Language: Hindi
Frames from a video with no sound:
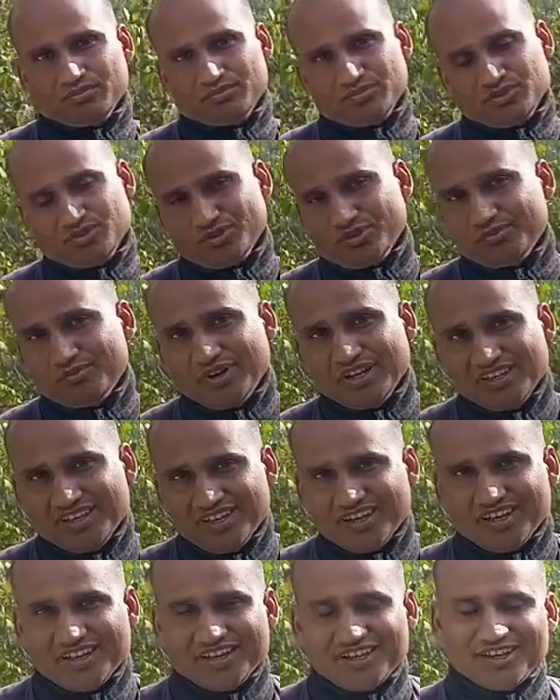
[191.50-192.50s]
बुज़ुर्ग
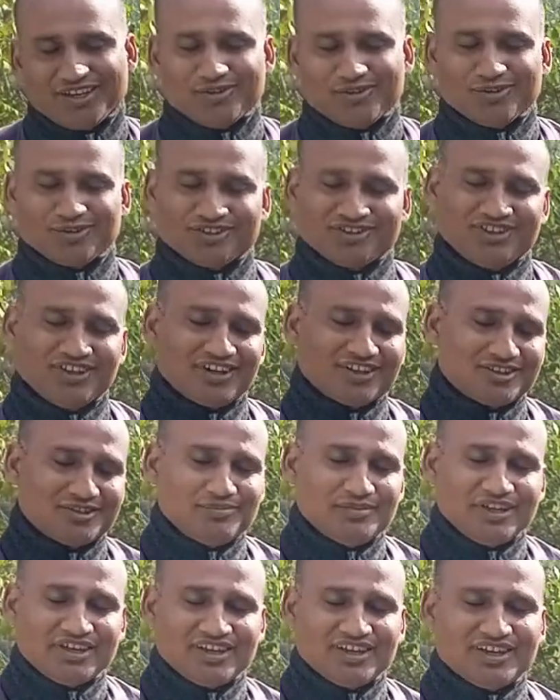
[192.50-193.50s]
महिला हैं और दर्द
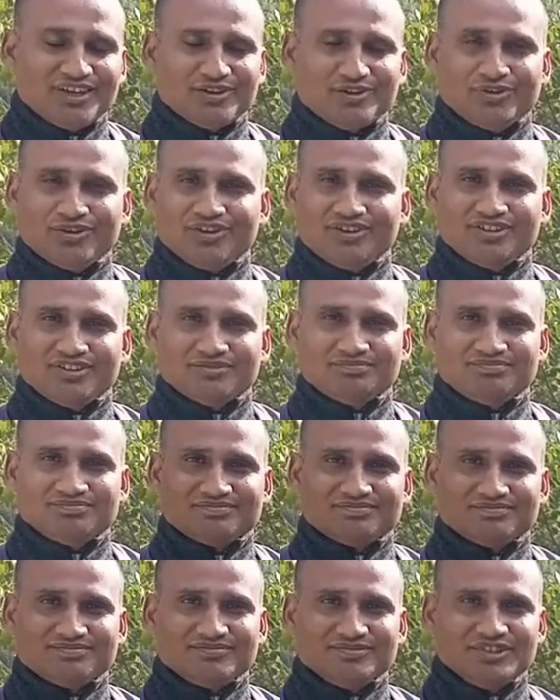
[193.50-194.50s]
में हैं और
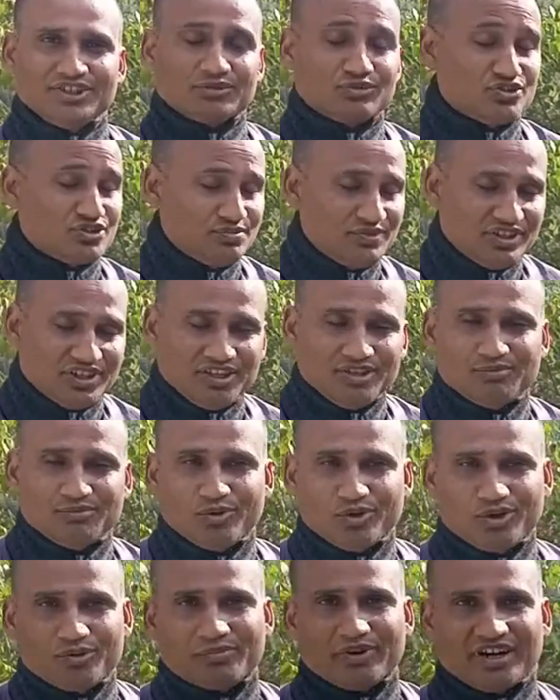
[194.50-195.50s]
ये कुछ भी नहीं
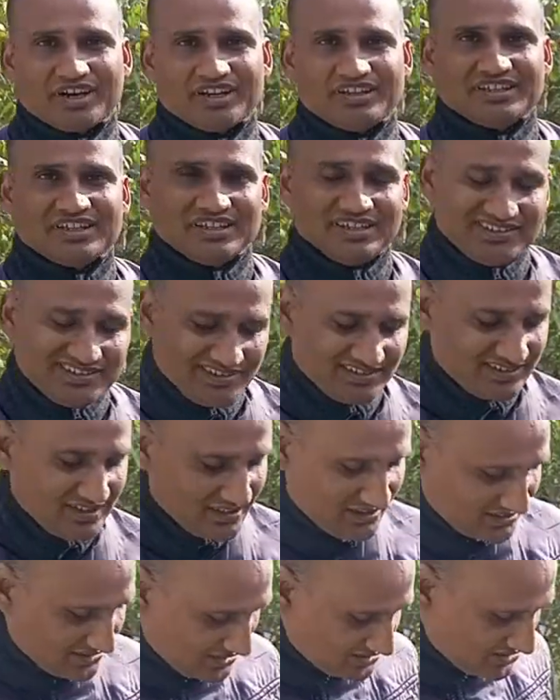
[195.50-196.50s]
बोल पा रही हैं इसी से
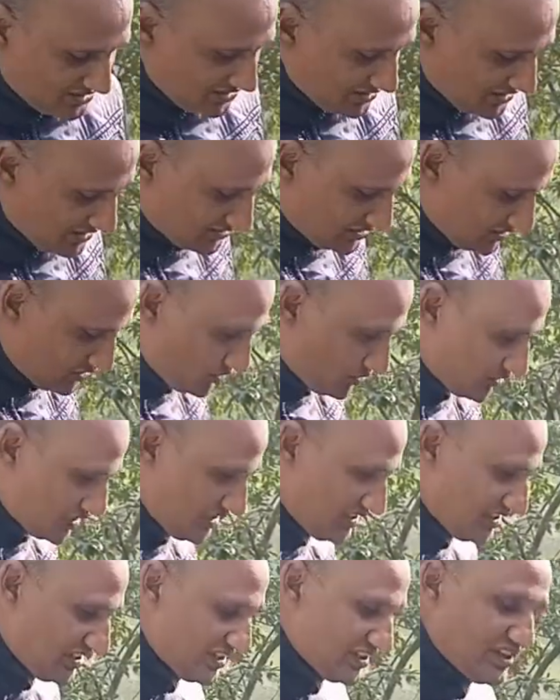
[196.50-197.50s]
अंदाज़ा लगा सकते हो
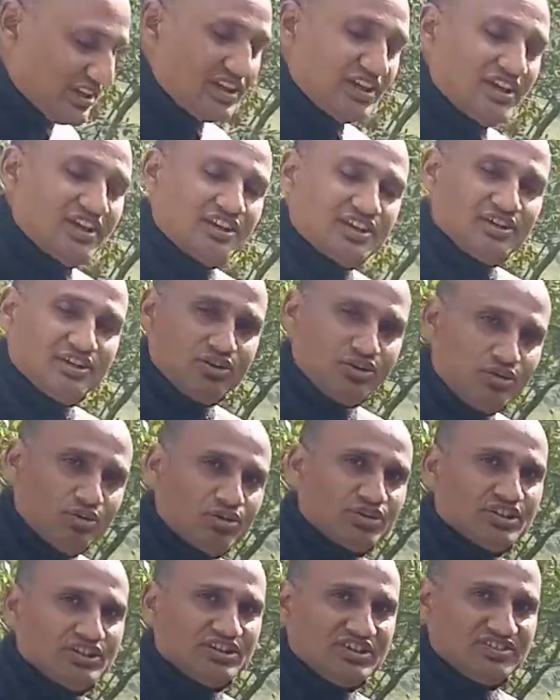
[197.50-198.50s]
कि ये
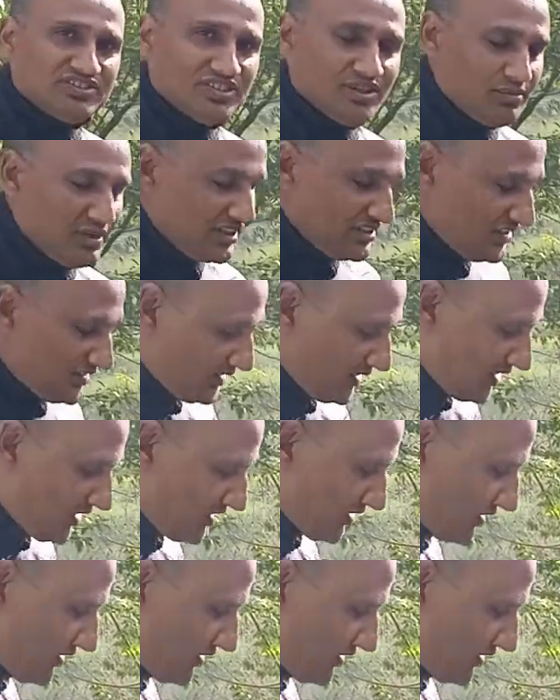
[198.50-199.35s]
लोग इस समय कितने